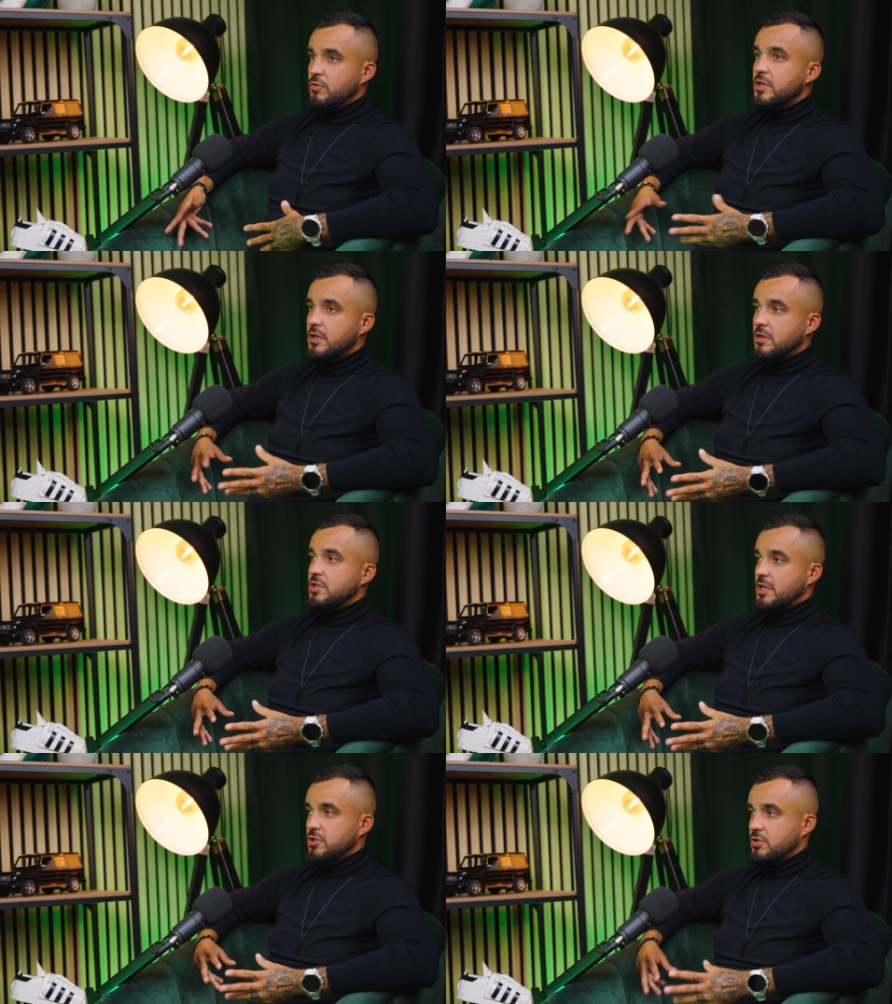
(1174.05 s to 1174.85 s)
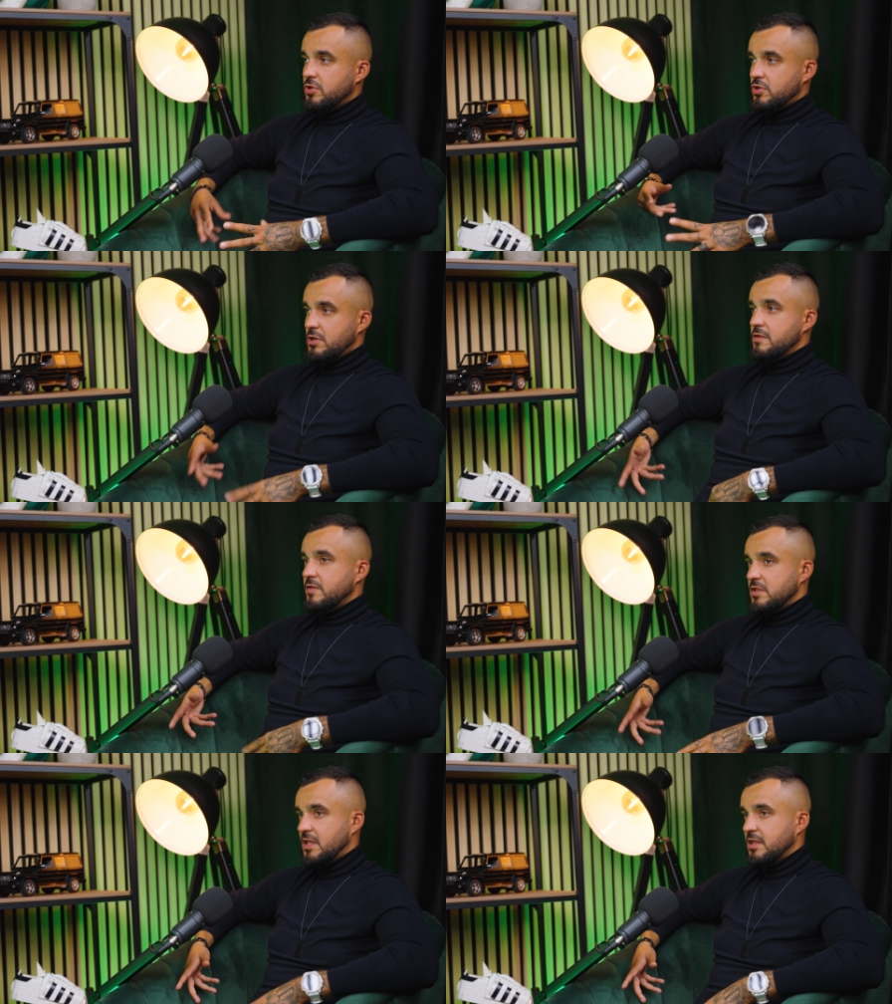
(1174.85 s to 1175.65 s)
uniknąć jakichś dociążeń
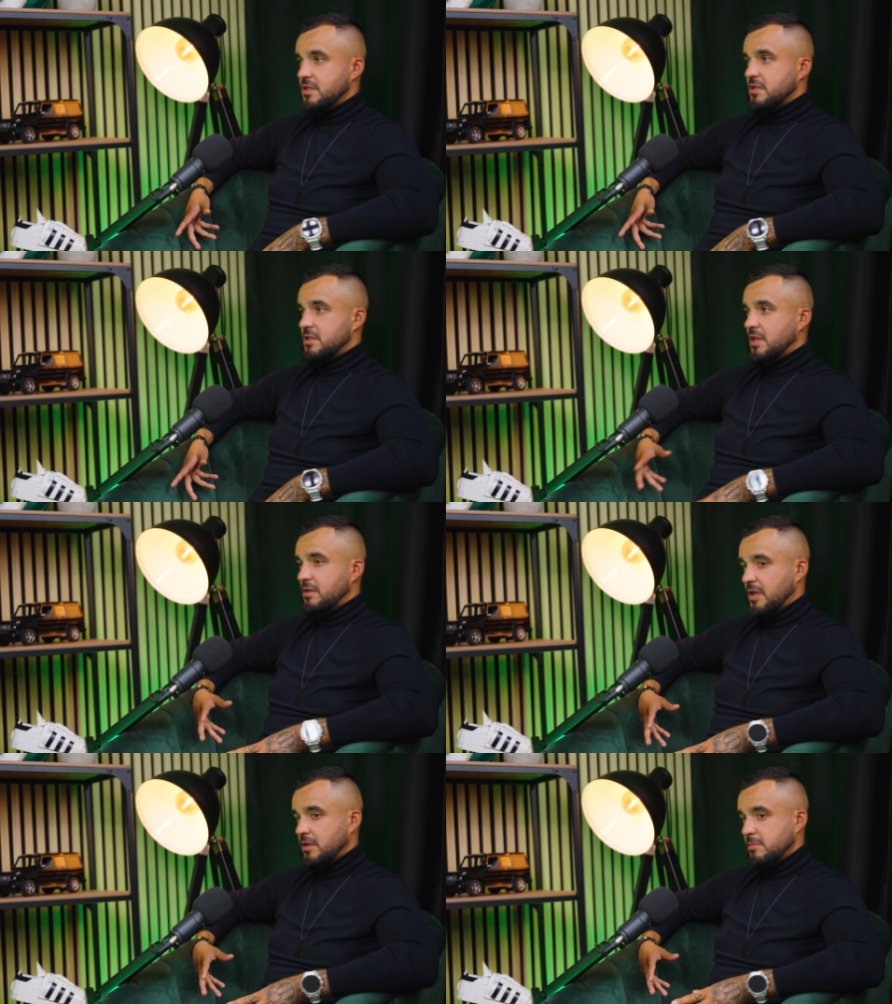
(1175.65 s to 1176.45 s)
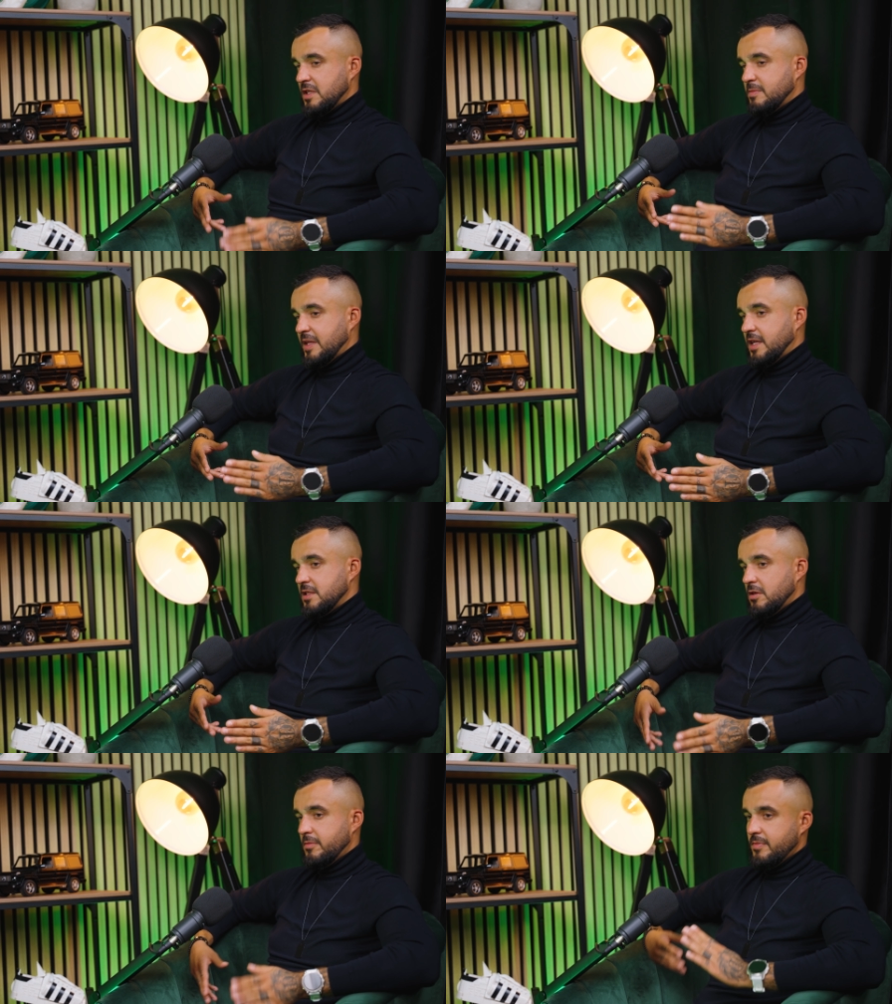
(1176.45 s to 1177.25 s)
związanych z nadmierną
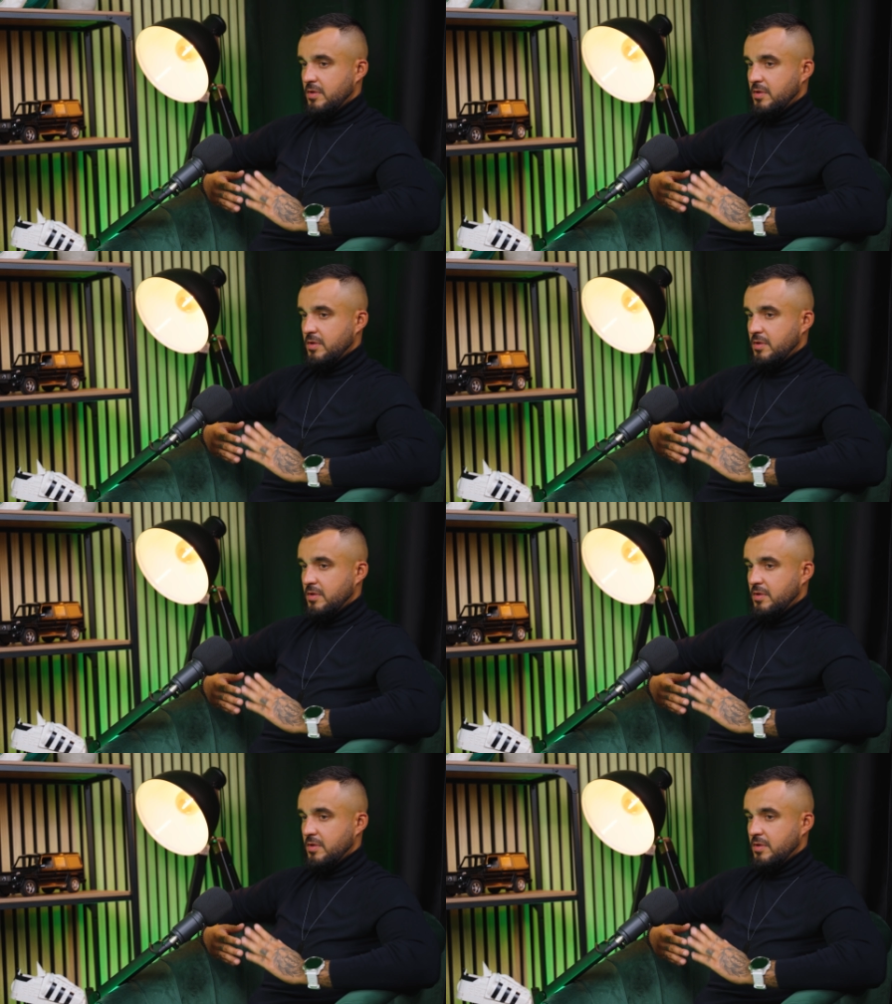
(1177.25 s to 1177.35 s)
eksploatacją.